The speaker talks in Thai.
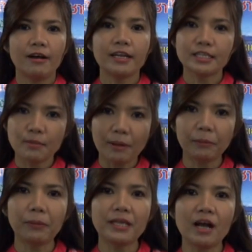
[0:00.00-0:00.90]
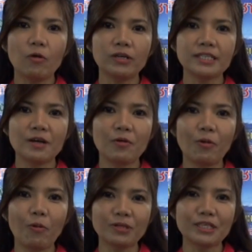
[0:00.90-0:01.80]
เทศบาลเมืองพะเยาเนะเจ้า
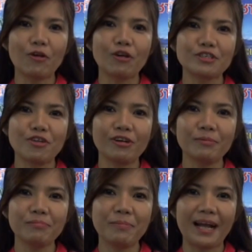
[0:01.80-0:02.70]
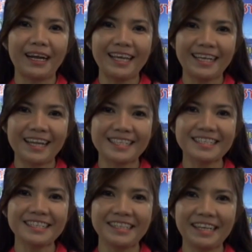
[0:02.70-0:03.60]
ก็คงจะขอจ้องผังรายการ
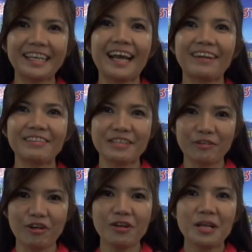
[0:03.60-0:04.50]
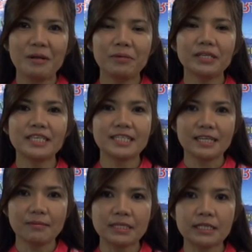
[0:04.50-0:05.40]
สักหนึ่งรายการเนาะเจ้าเนาะเพื่อที่จะ
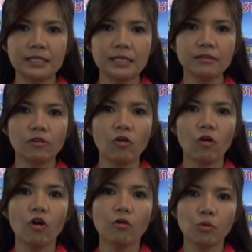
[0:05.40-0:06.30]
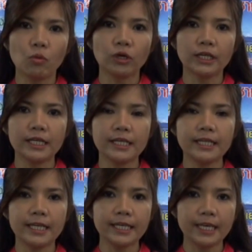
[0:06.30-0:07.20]
นำเสนอในเรื่องของข้อมูลใน
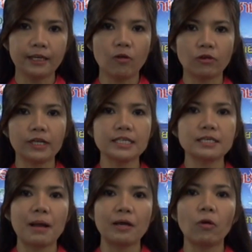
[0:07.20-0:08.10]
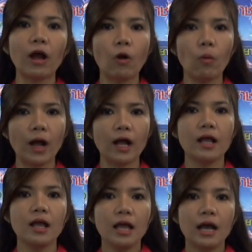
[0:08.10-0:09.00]
ในเขตของเทศบาลของเฮาอ่ะ
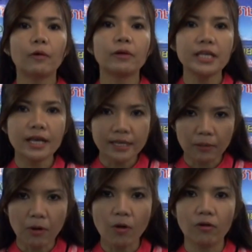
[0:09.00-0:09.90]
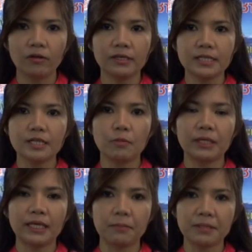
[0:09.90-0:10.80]
เฮาได้่านอย่างผ่องนะเจ้า
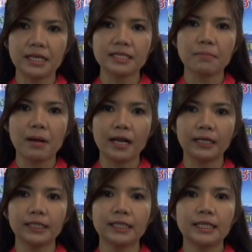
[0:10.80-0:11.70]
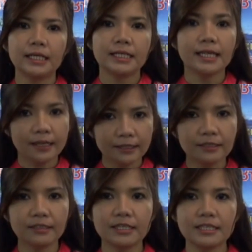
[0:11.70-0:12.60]
เป็นการประชาสัมพันธ์อย่างห
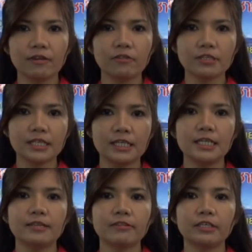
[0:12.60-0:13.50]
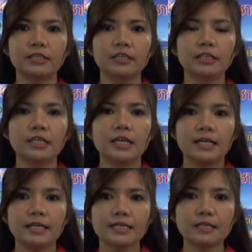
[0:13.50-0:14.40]
นึ่งนะเจ้านอกจากนี้ก็คือ
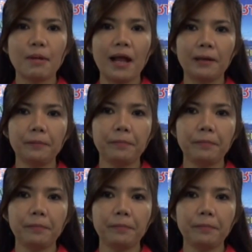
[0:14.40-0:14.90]
เทศบาล